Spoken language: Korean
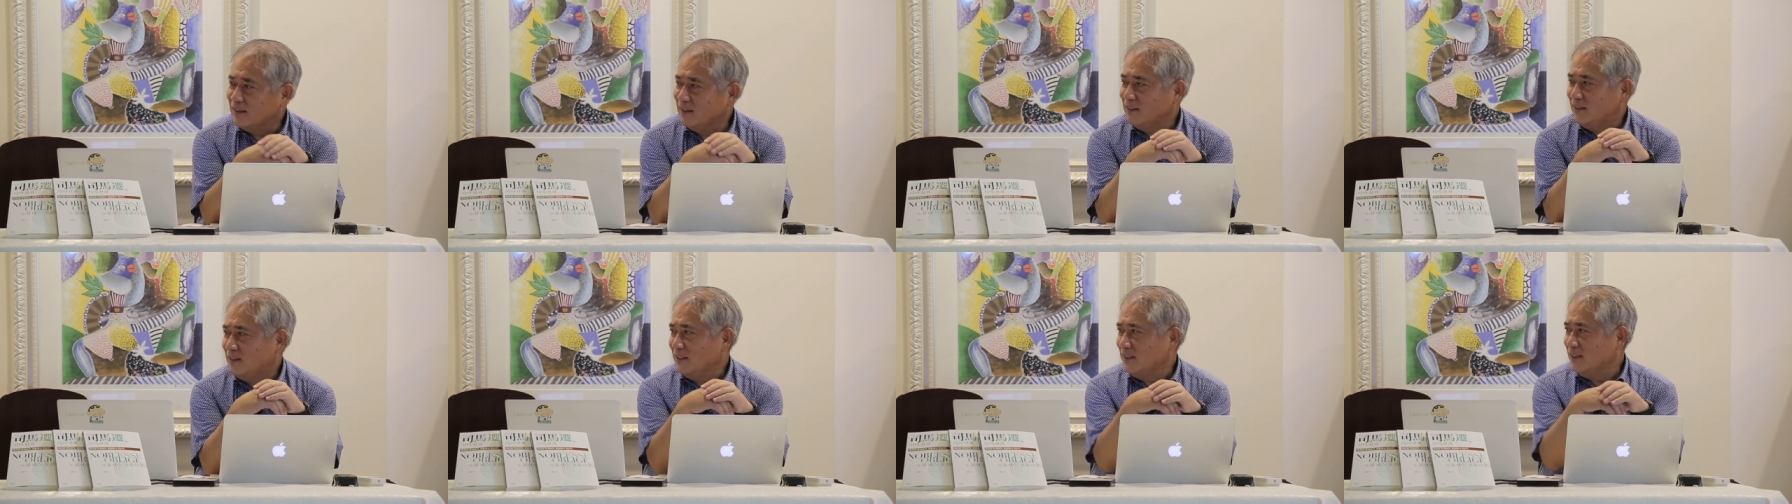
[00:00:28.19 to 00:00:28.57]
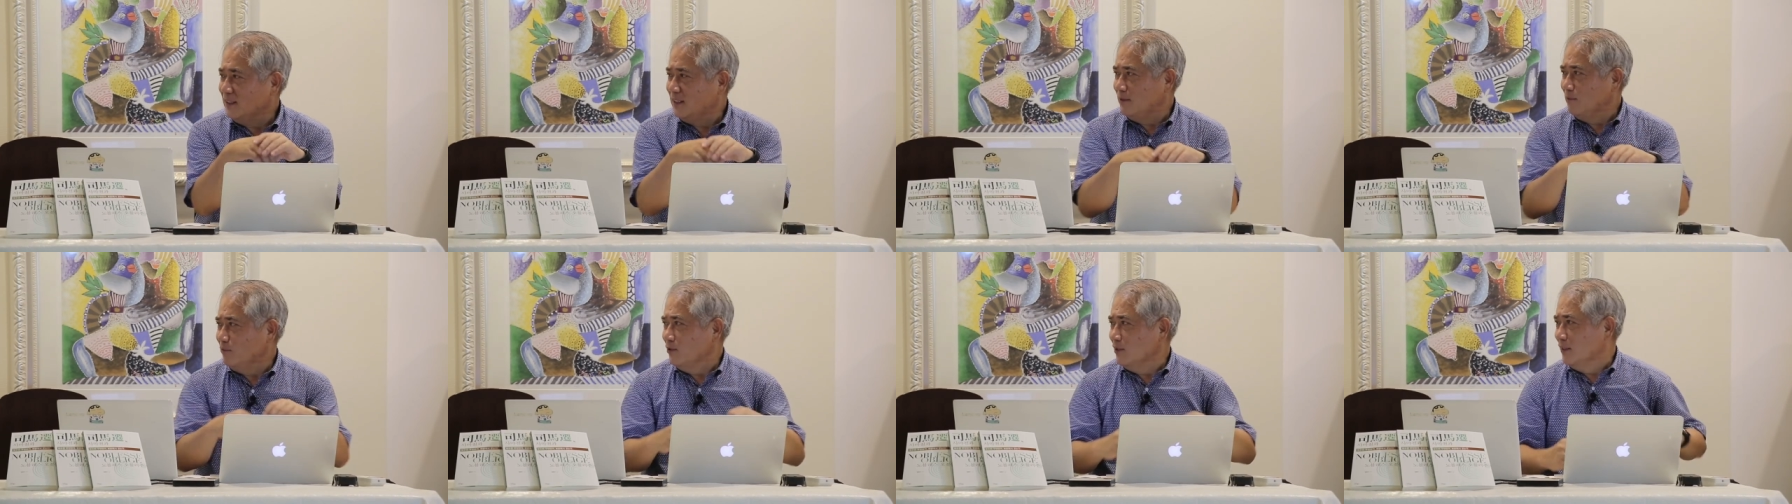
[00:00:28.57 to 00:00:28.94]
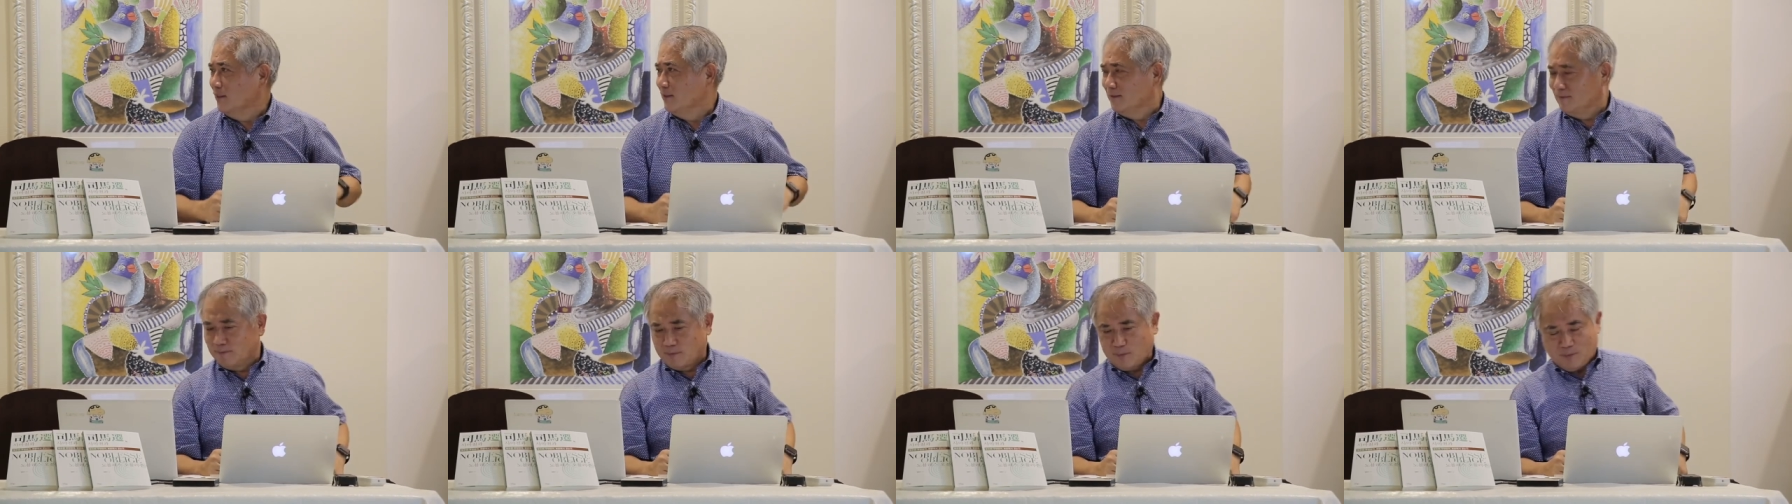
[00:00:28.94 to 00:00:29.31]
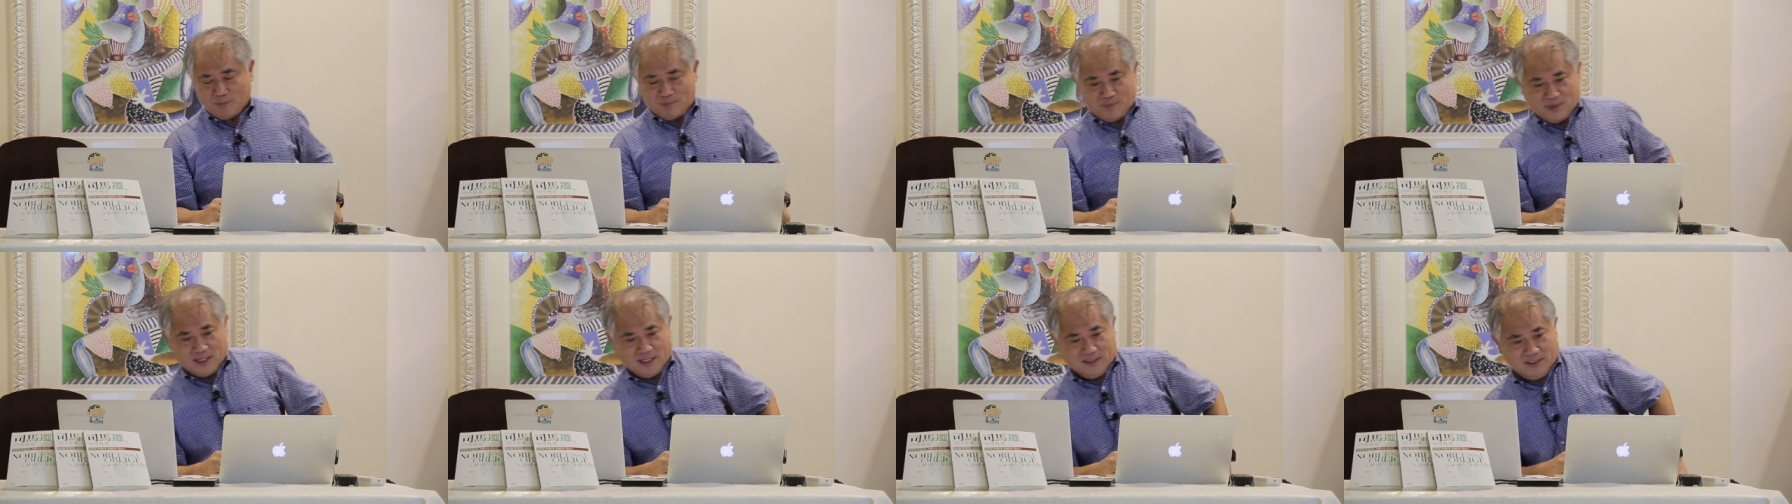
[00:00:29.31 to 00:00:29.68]
2020년
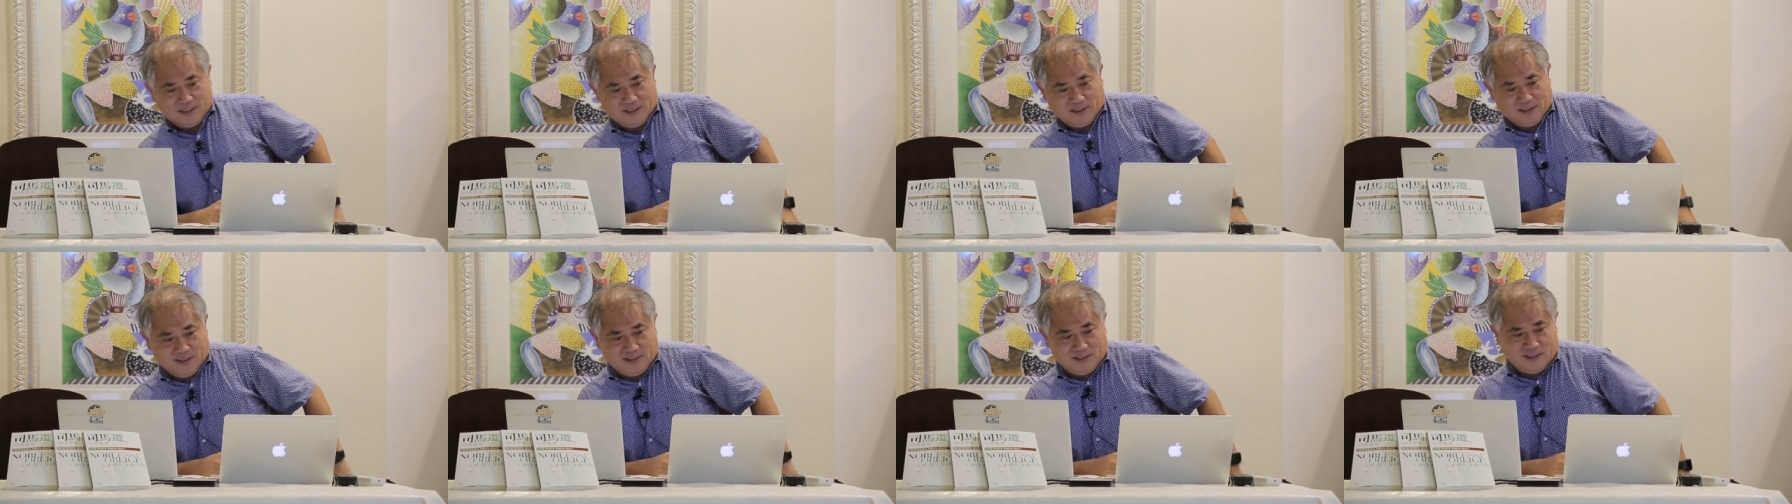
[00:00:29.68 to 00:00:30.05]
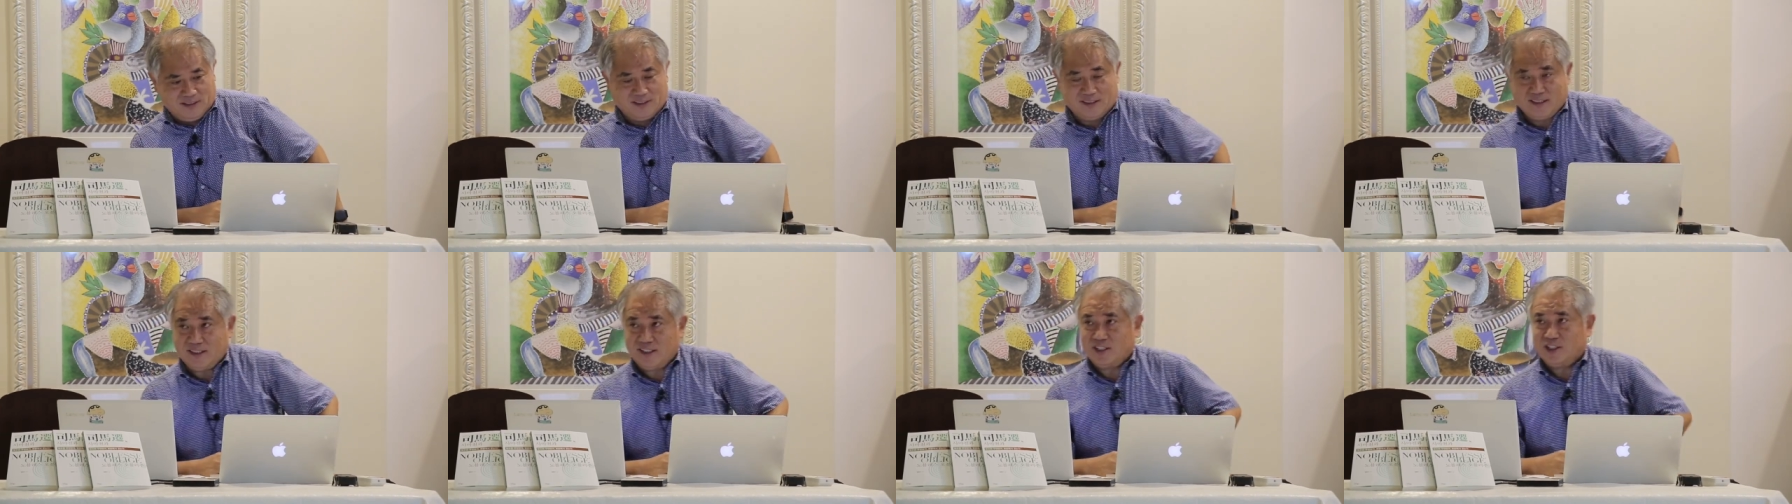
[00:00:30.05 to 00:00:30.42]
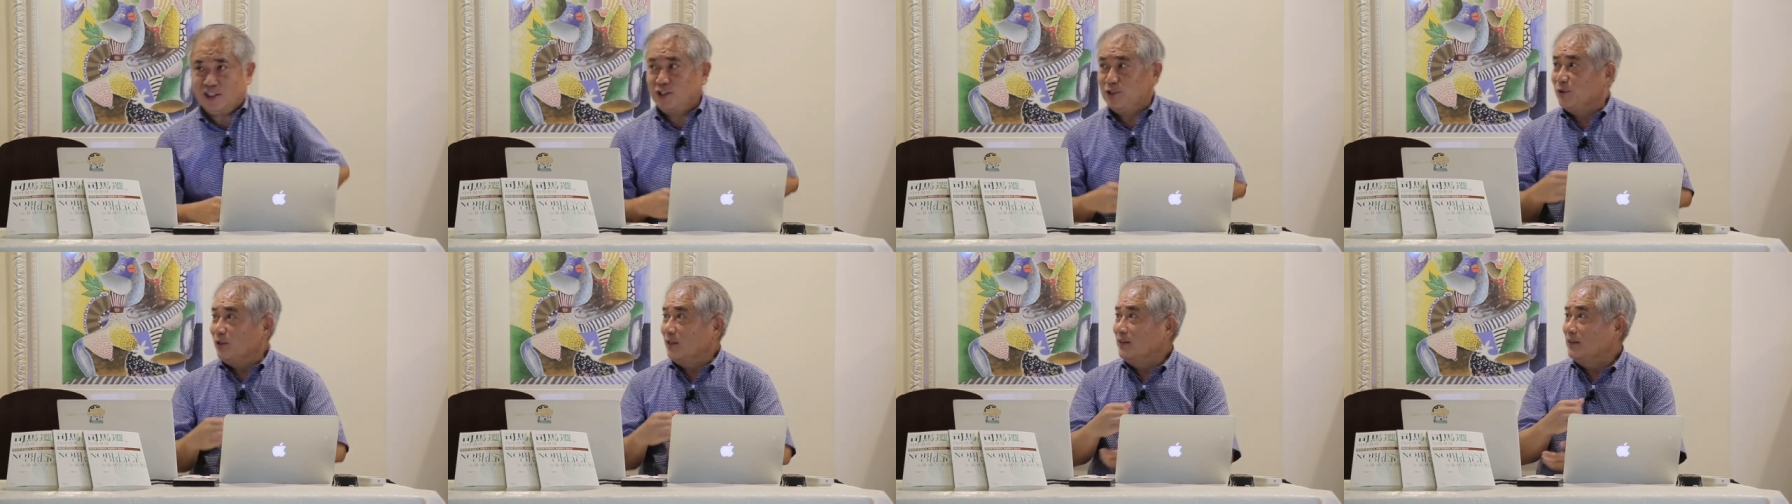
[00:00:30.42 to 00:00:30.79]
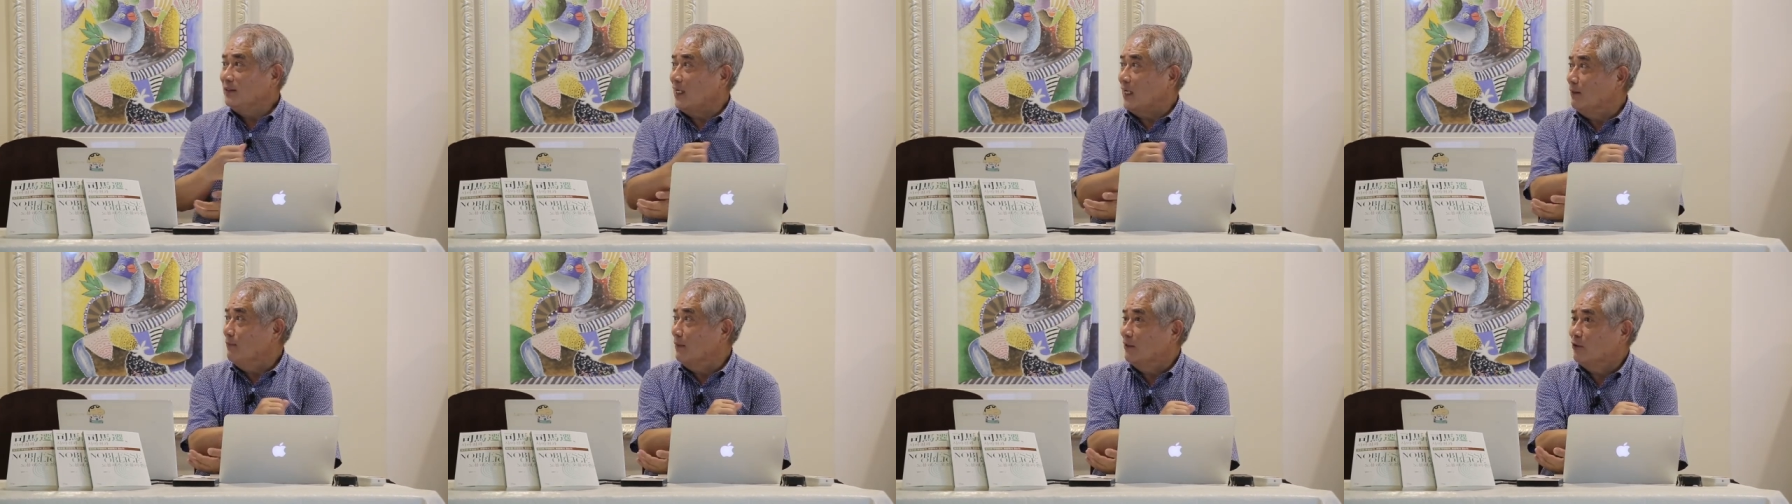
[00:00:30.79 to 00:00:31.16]
7월
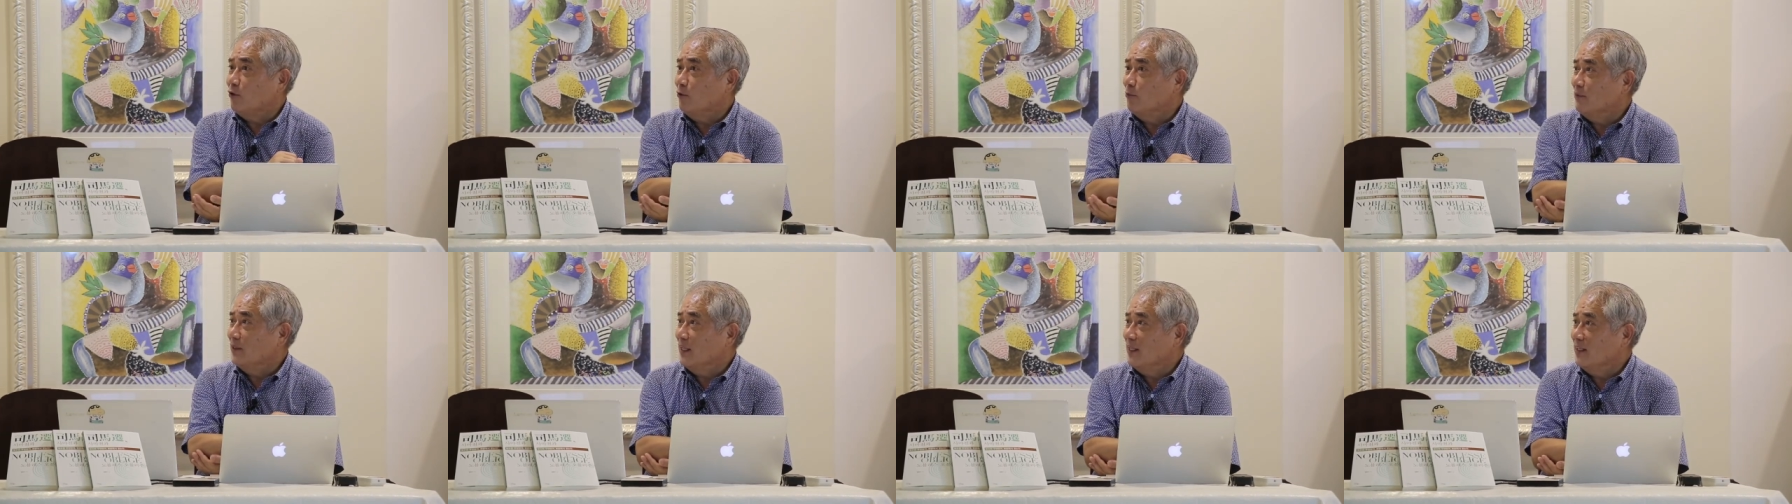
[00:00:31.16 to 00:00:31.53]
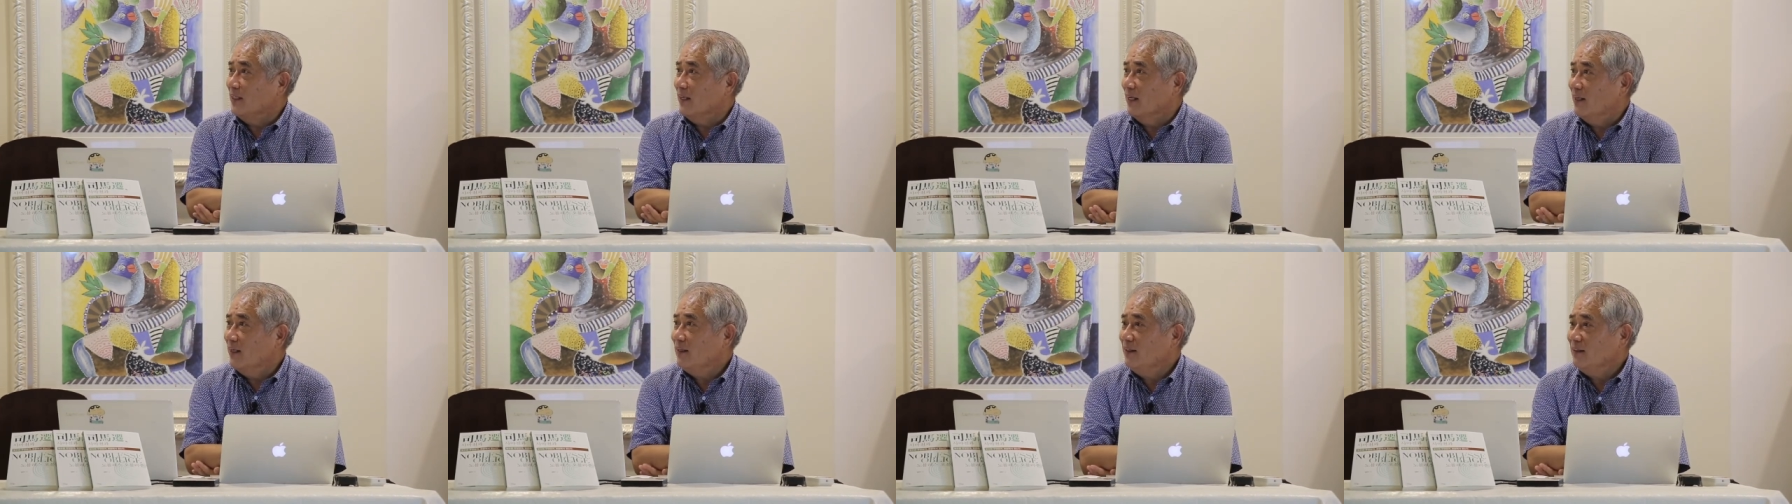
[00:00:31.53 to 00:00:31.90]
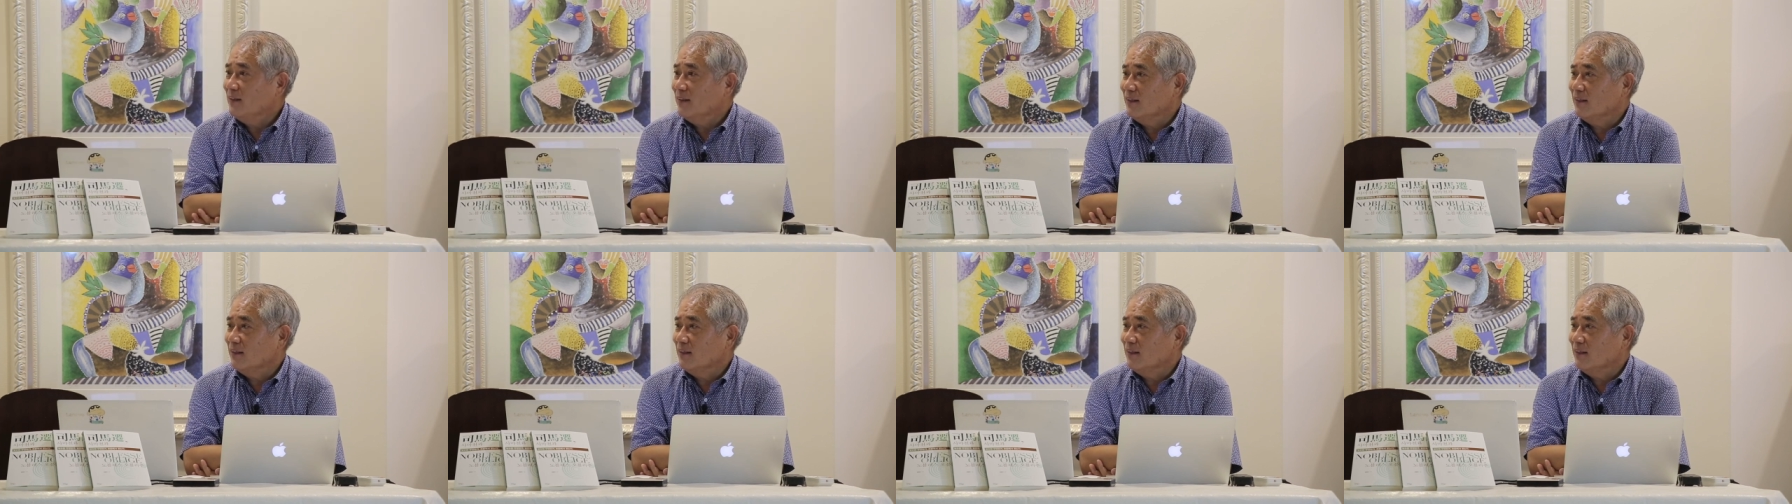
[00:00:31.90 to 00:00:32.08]
달마토입니다, 이게.